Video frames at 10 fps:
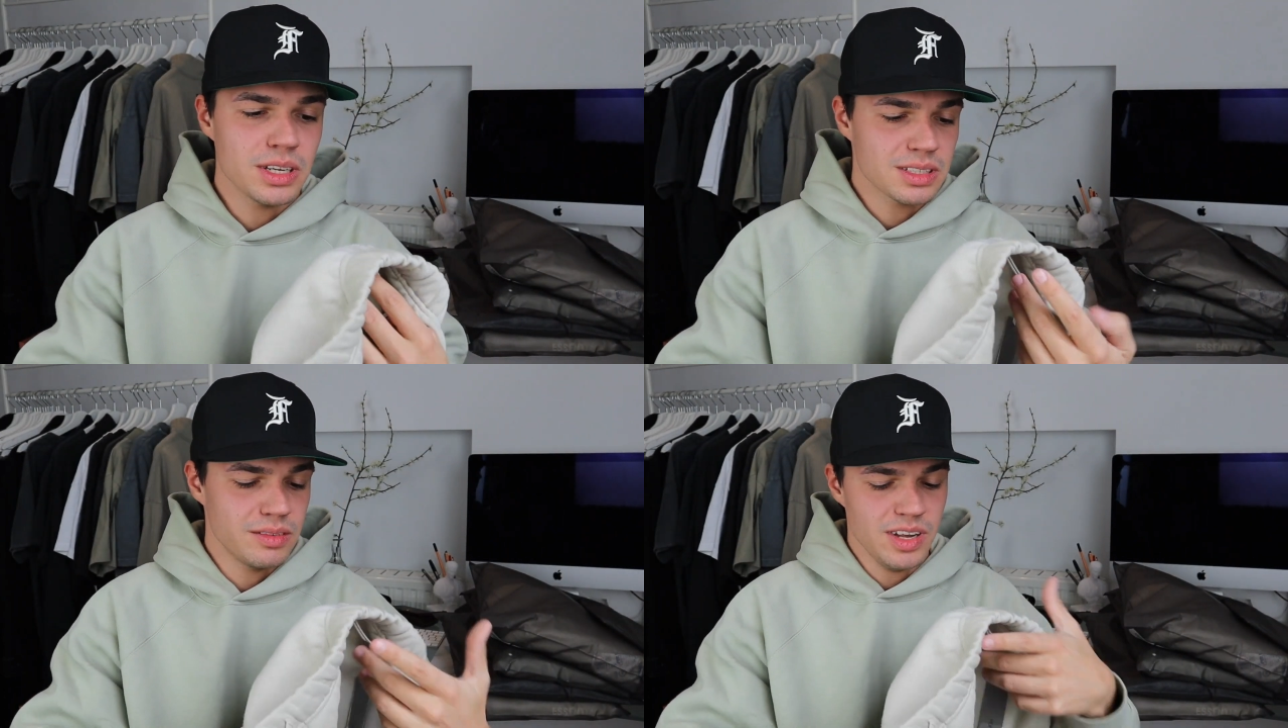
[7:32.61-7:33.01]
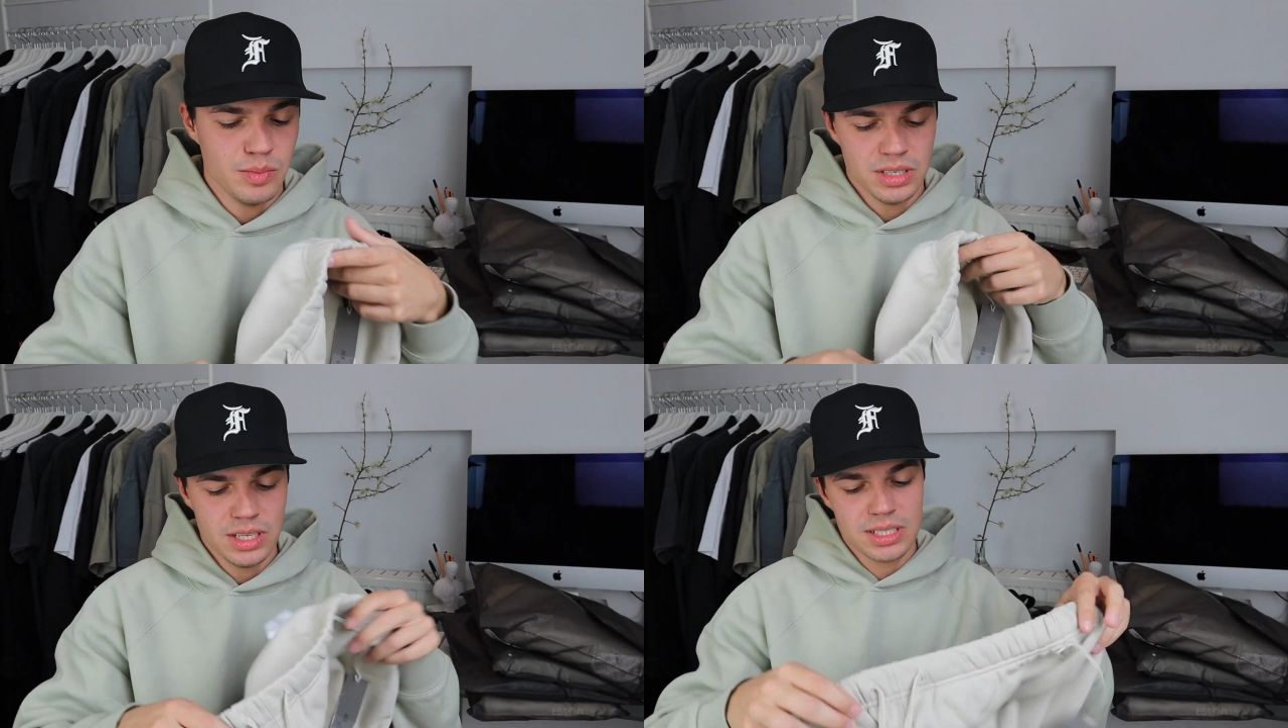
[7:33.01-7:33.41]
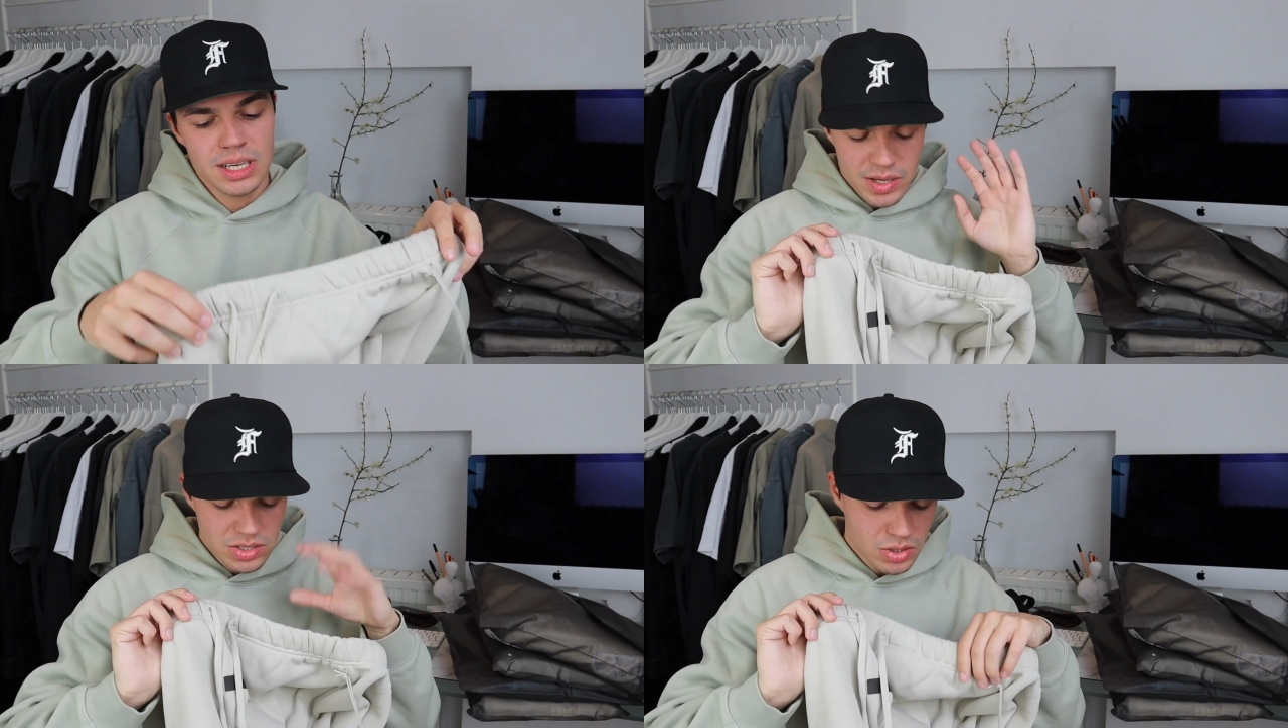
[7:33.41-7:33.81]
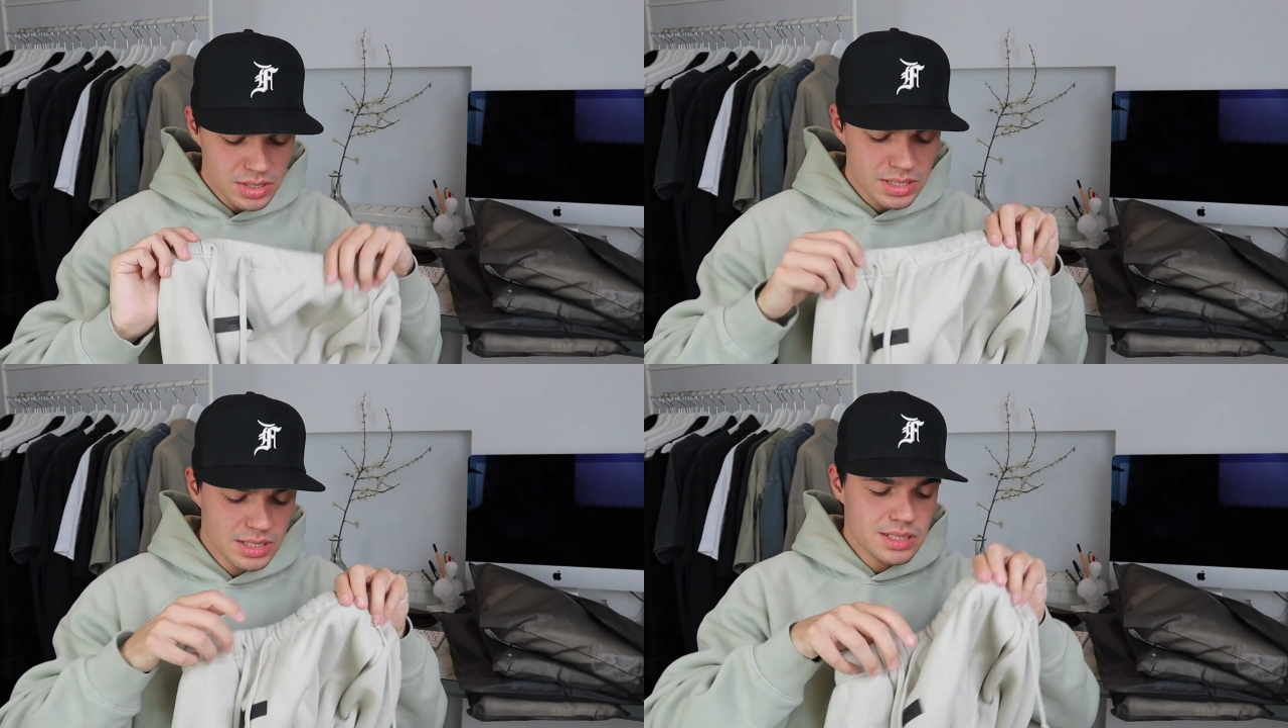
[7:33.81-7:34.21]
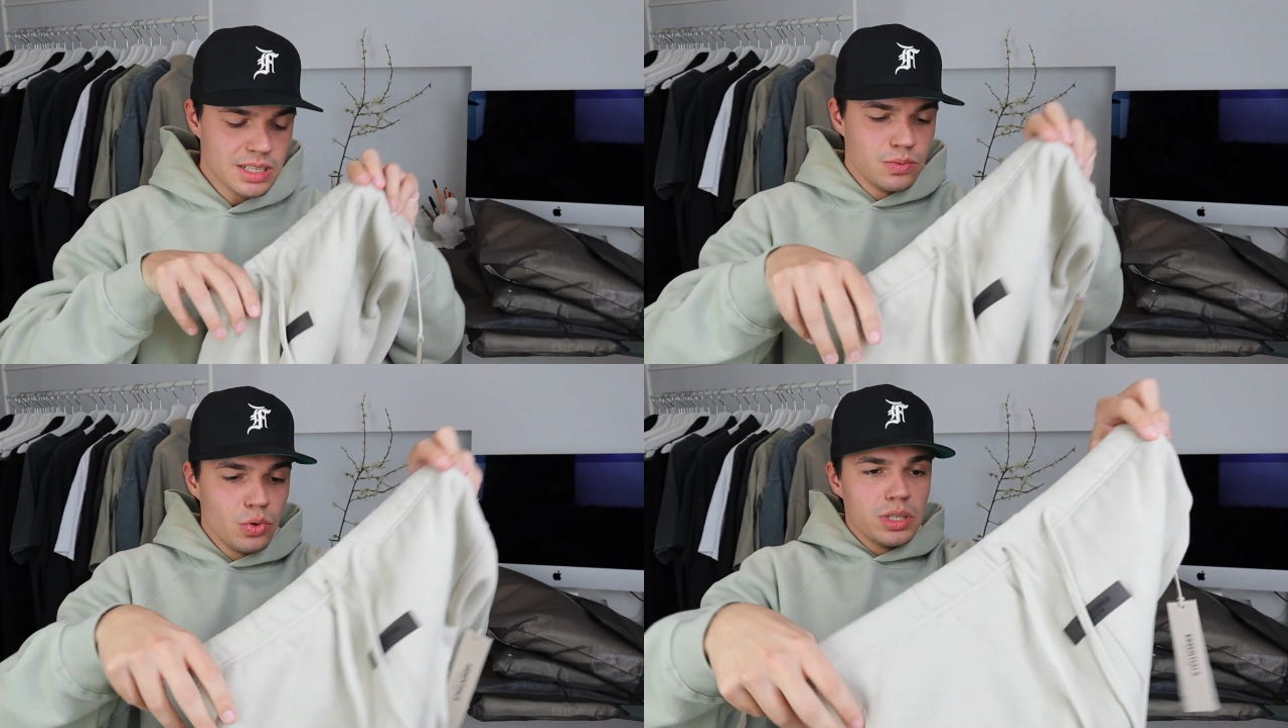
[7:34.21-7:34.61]
Das gefällt mir nicht. Aber ansonsten ist
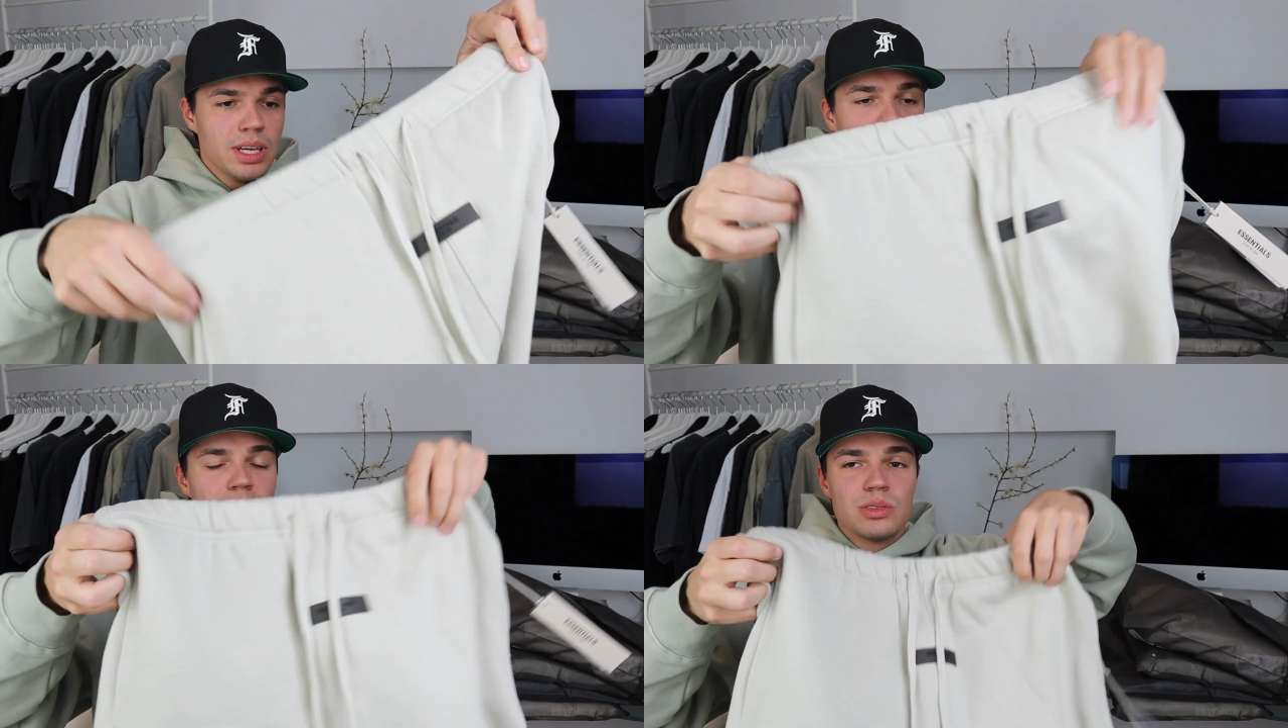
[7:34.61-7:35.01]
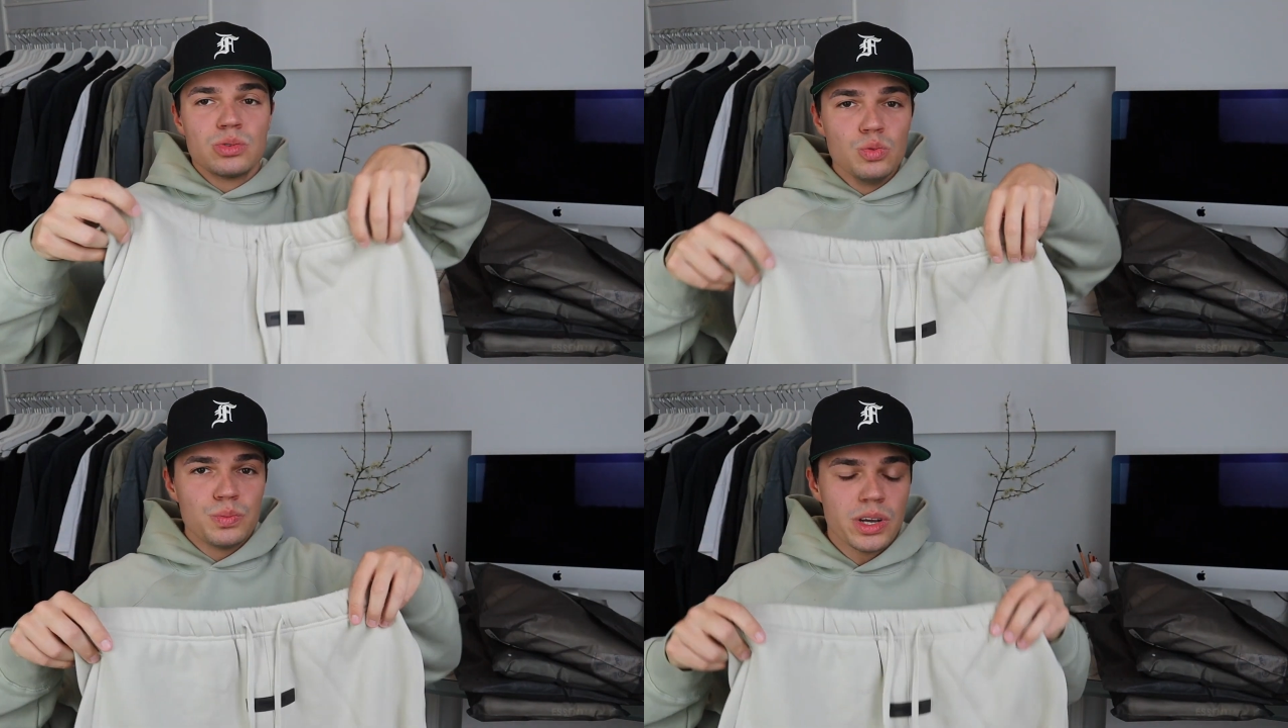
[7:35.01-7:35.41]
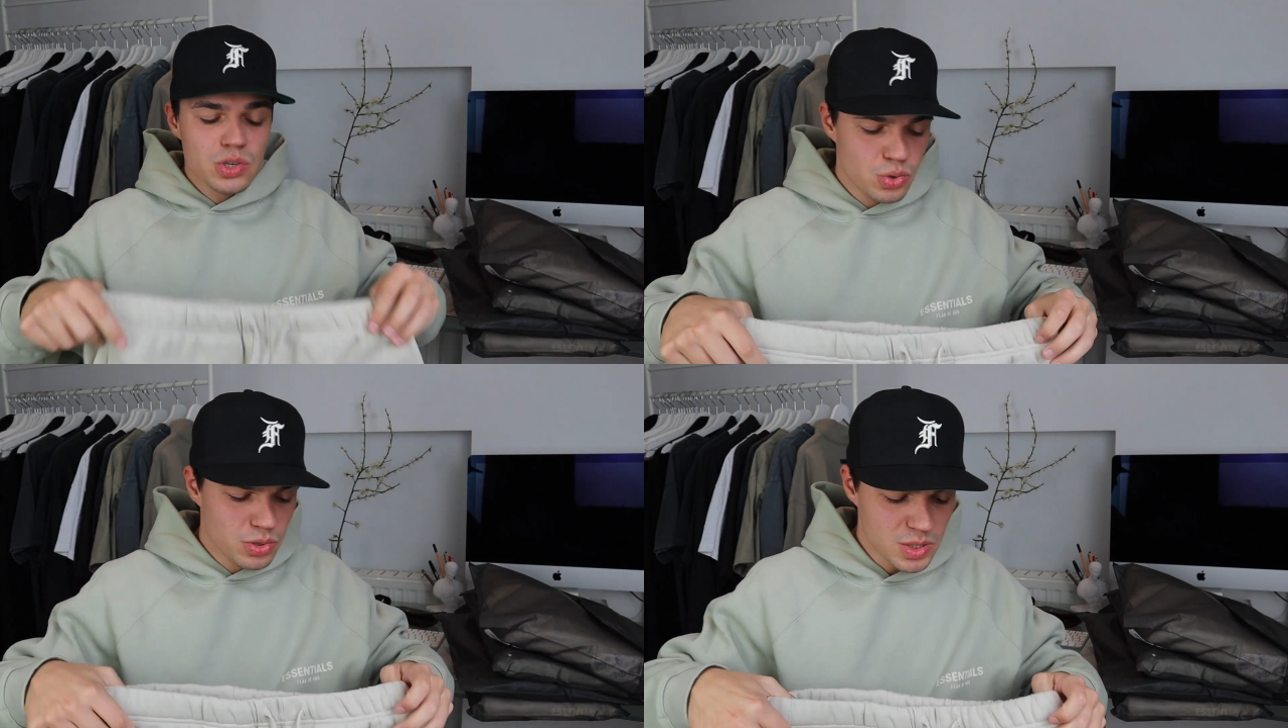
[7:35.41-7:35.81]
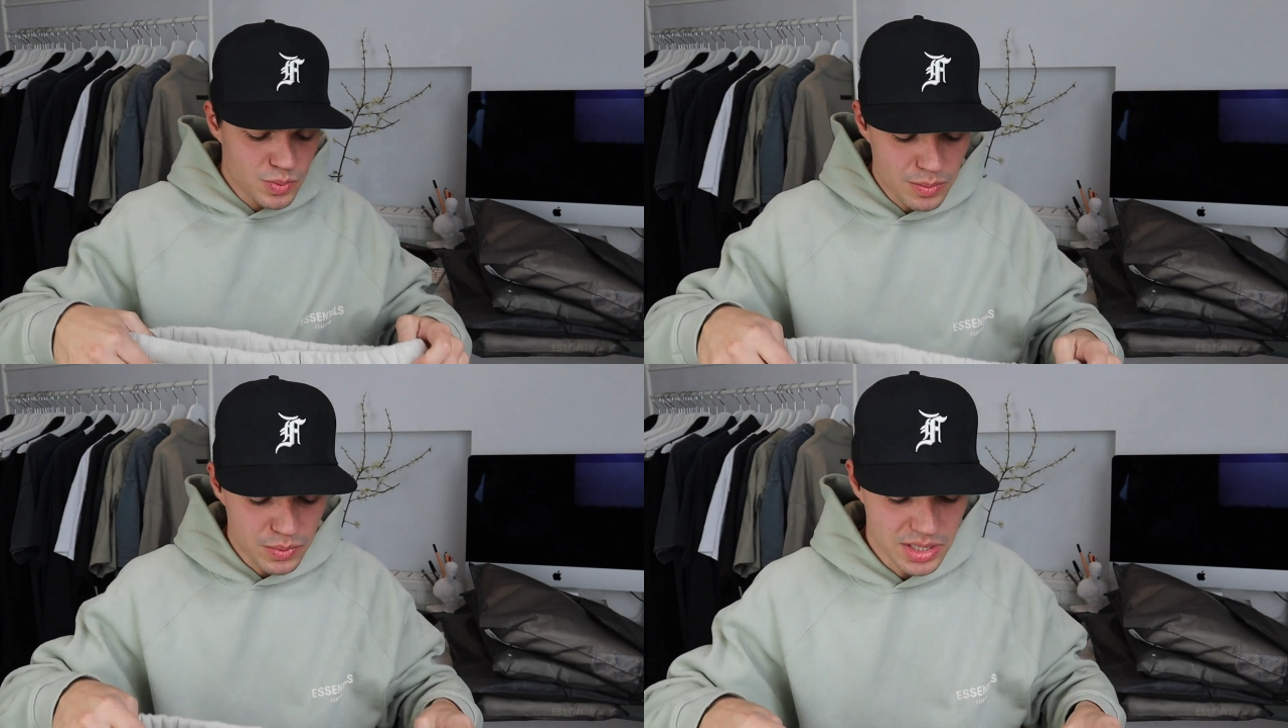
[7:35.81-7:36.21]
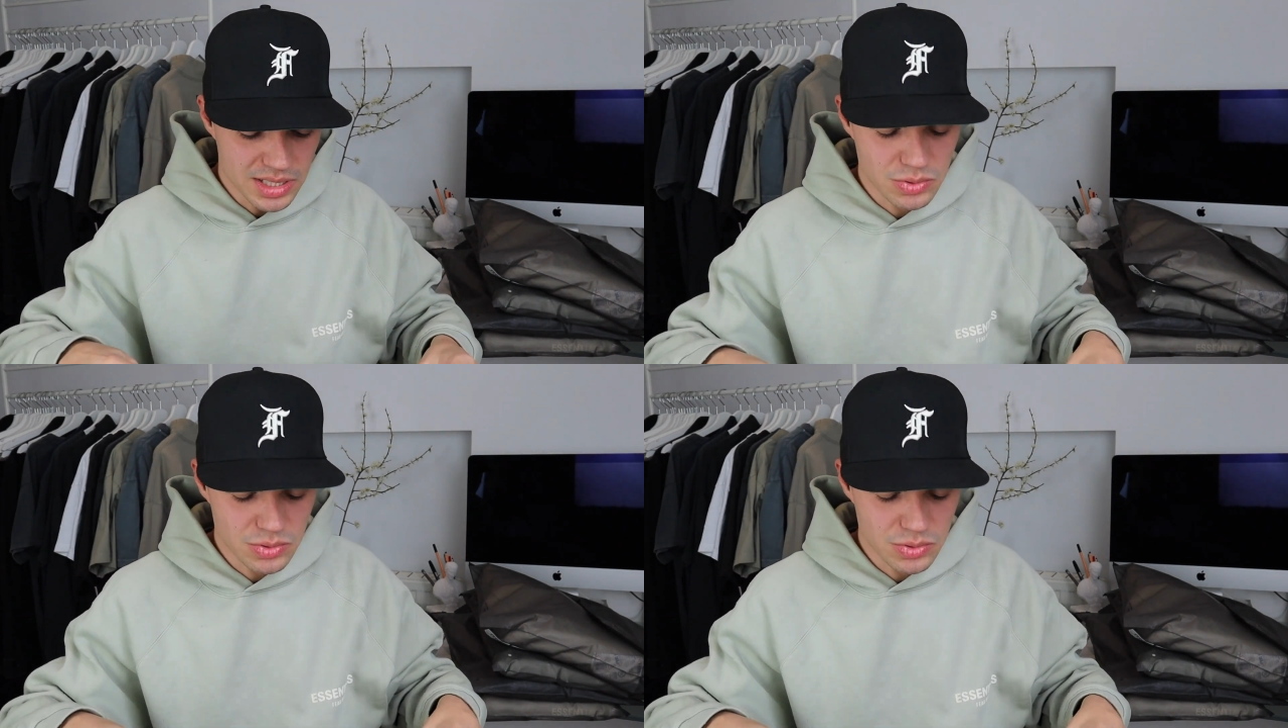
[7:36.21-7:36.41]
das wirklich eine super schöne Sweatpants.